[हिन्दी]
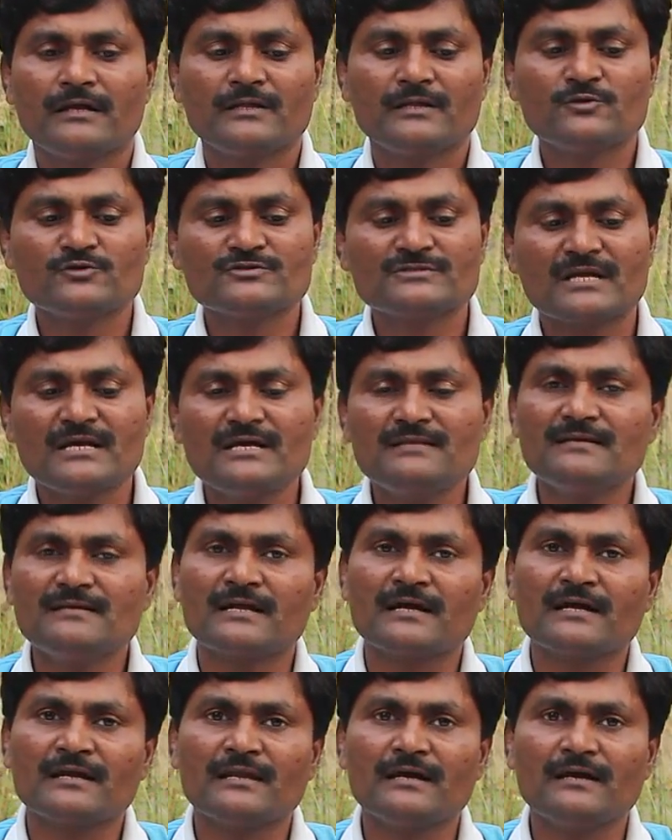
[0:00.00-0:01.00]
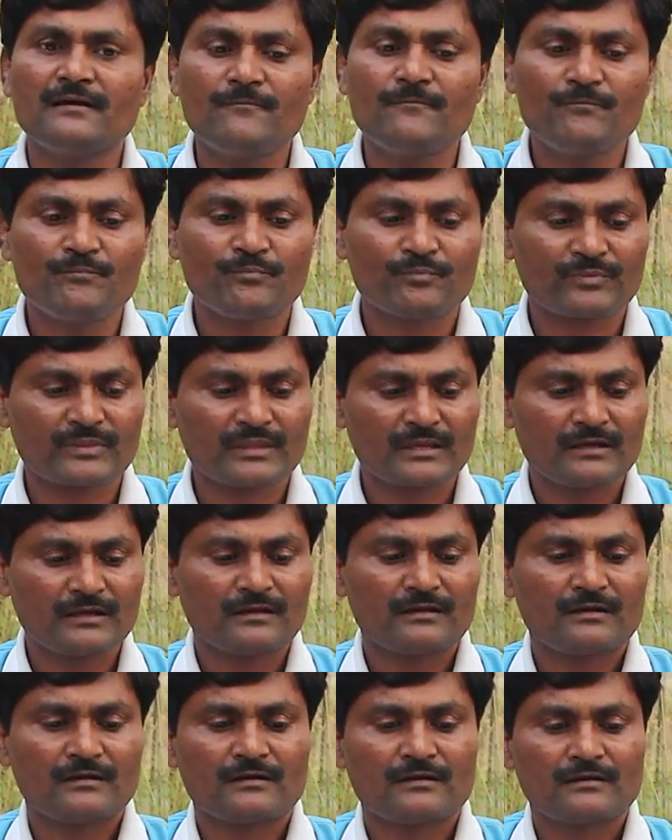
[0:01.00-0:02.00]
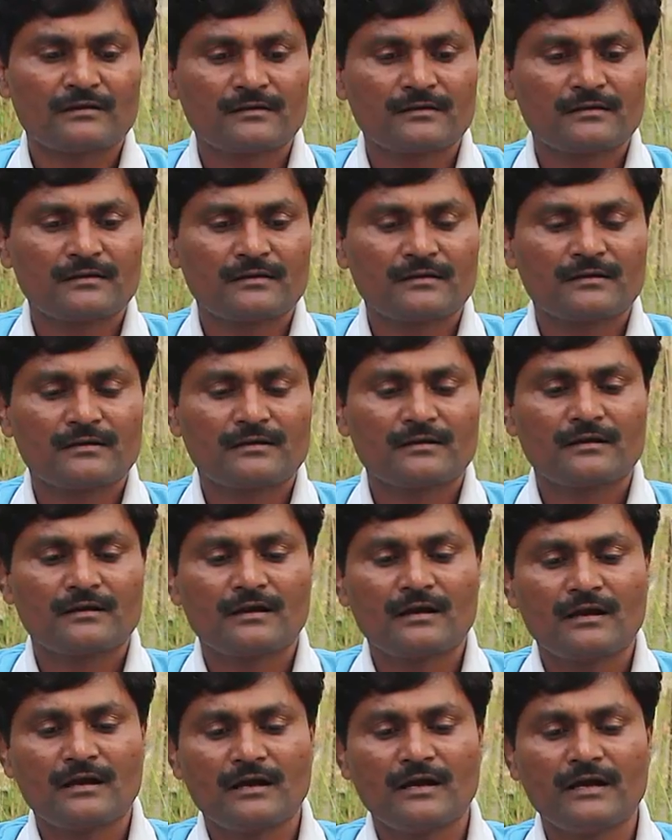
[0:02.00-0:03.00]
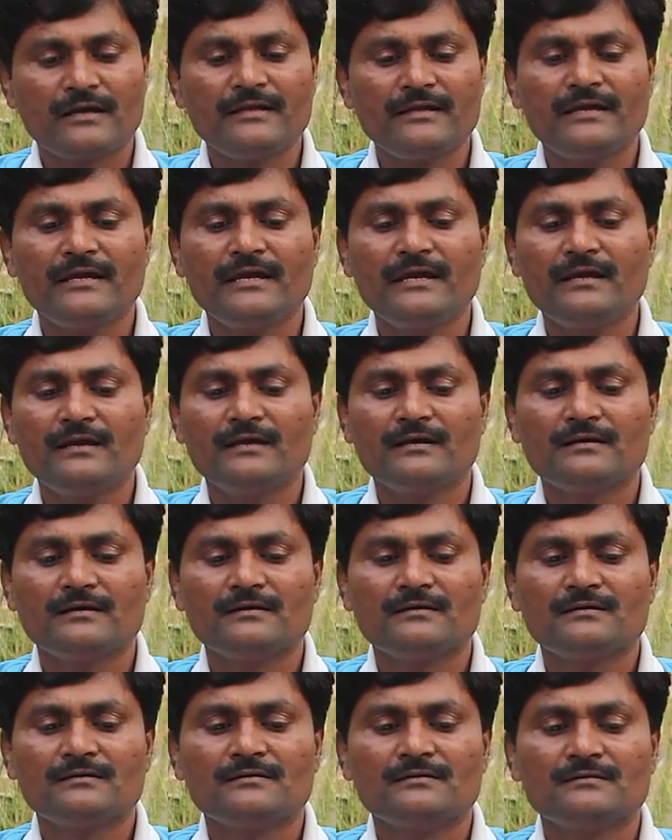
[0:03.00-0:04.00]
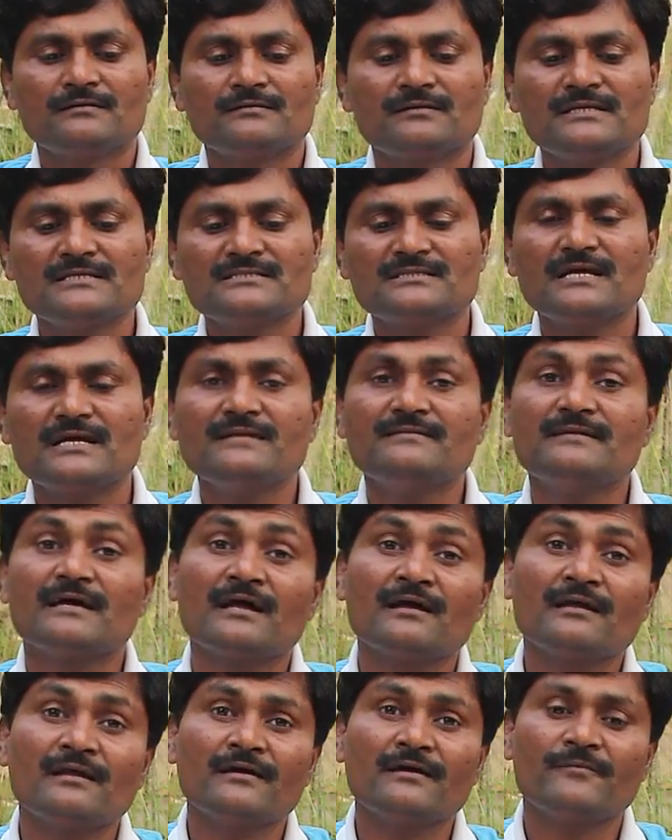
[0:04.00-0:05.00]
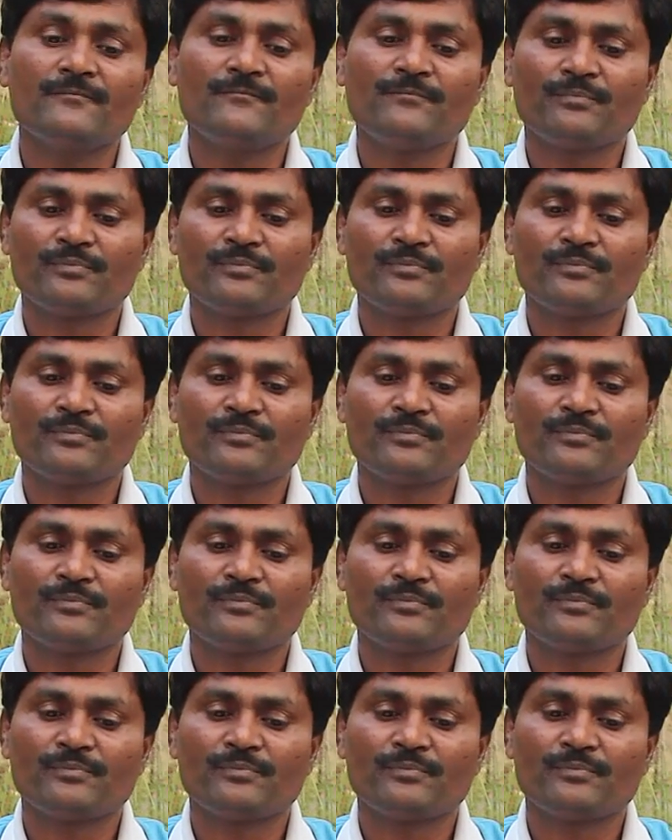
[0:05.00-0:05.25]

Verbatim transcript: पानी के टैंक में तैरते रहते हैं क्योंकि उनका घनत्व पानी से कम है